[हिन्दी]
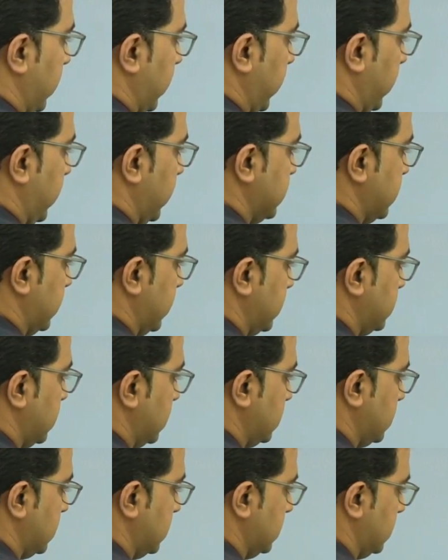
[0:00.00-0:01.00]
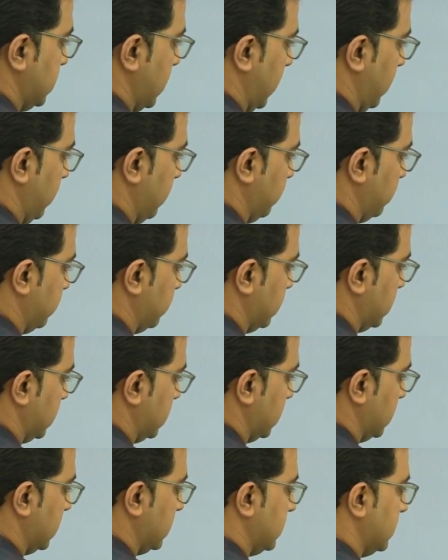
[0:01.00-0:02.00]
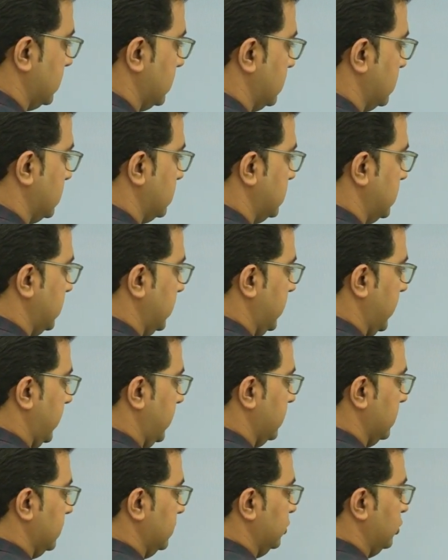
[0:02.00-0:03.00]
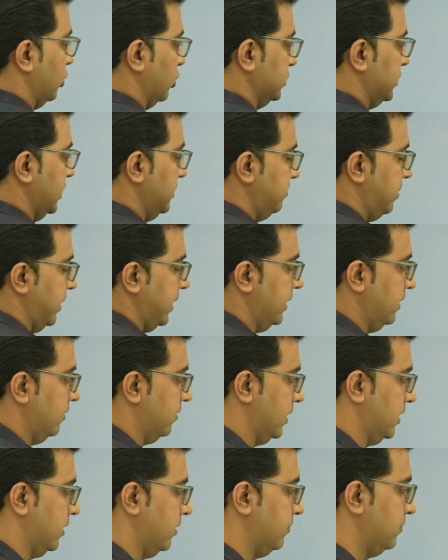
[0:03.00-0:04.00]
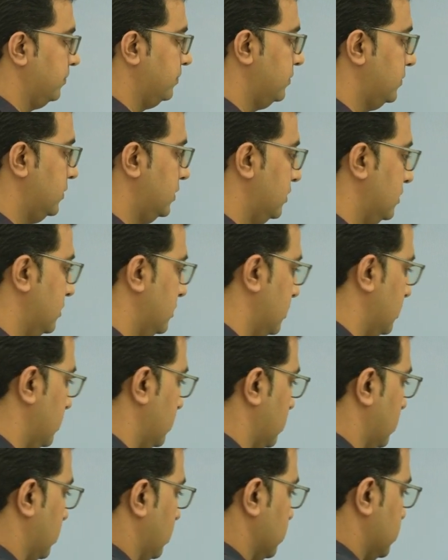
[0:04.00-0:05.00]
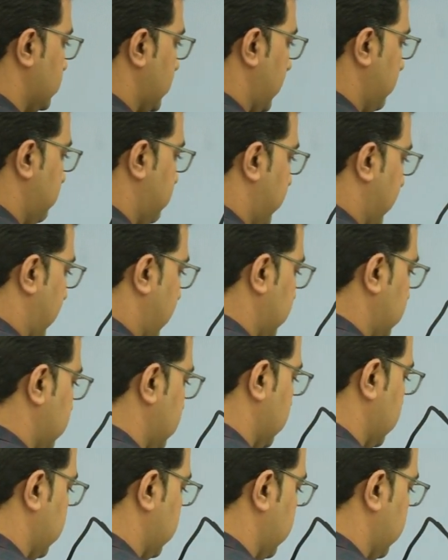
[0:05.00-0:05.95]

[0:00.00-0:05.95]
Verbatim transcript: एक ऐसा रेजिस्टेंस था ठीक है दो दिन पहले वाला उसके बाद